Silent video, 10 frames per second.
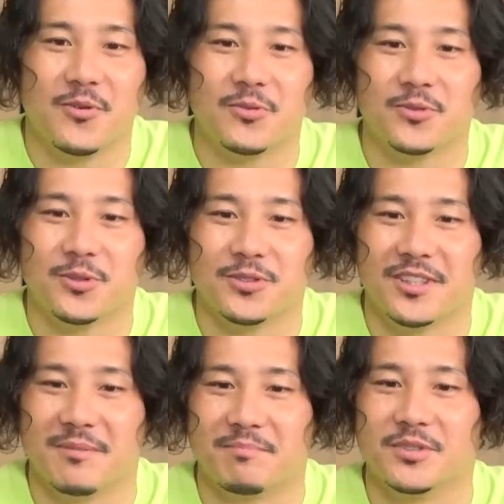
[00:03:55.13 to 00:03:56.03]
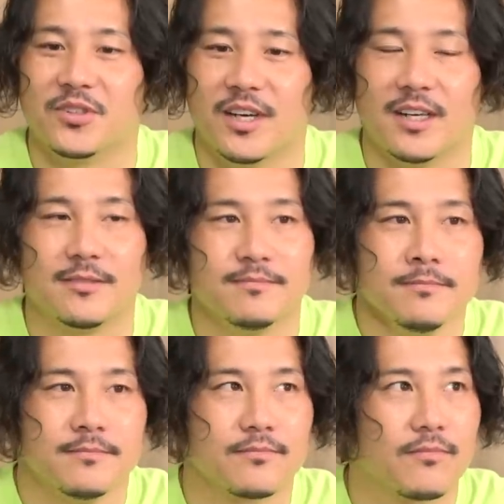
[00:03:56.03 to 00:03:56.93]
オンとオフのギャップとか、
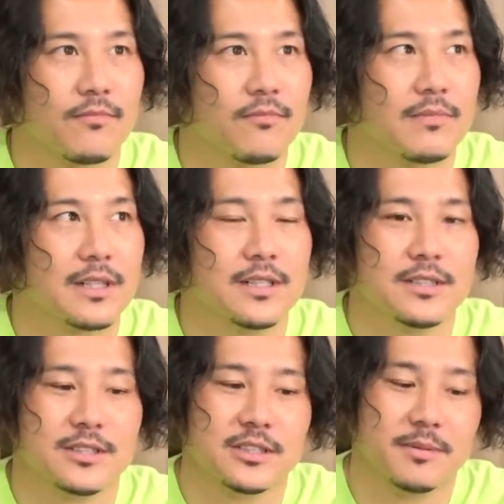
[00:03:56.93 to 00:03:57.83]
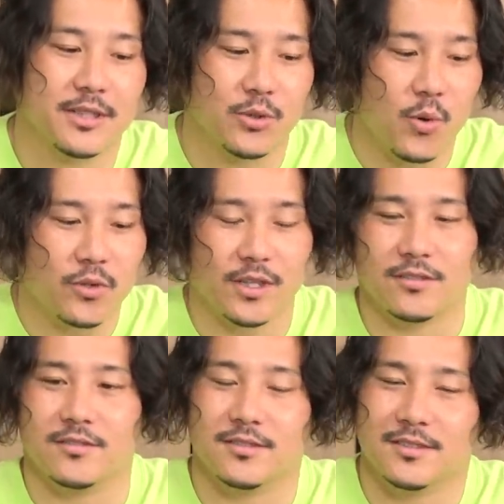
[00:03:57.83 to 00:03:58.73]
まあ、全て
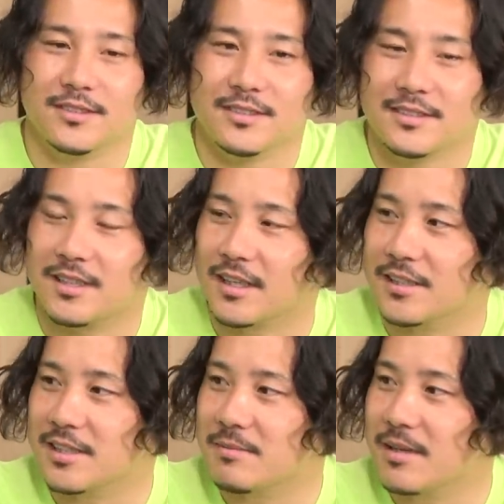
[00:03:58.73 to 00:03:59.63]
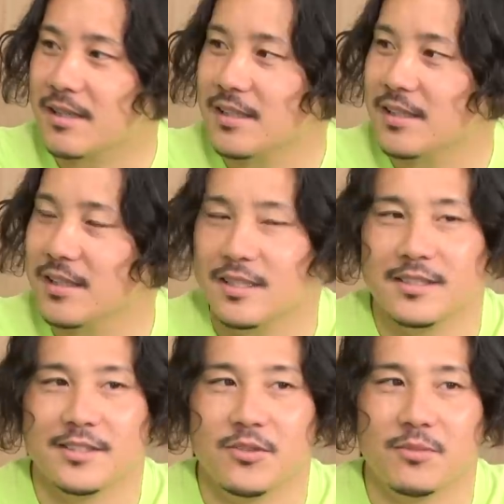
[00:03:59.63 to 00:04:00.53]
トータルなんか一番いい人
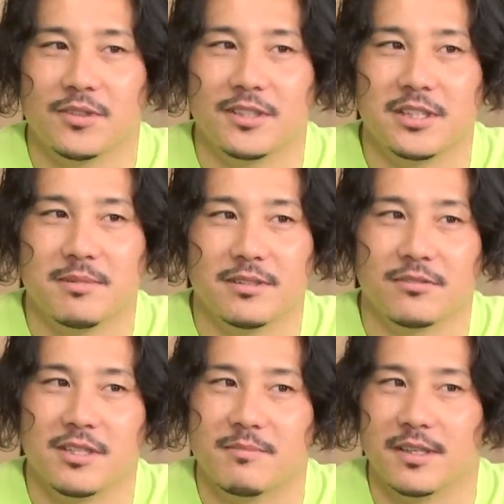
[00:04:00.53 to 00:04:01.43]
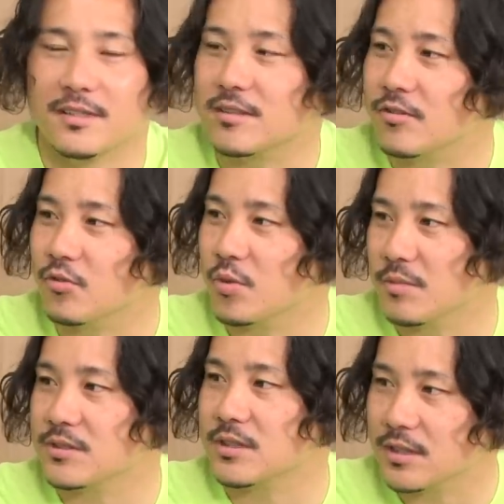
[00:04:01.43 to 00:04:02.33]
間性を持った一番のキーパーやなというふうに思い
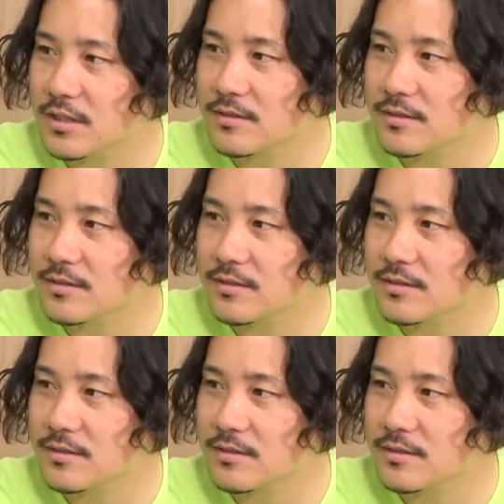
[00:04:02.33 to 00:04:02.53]
ますね。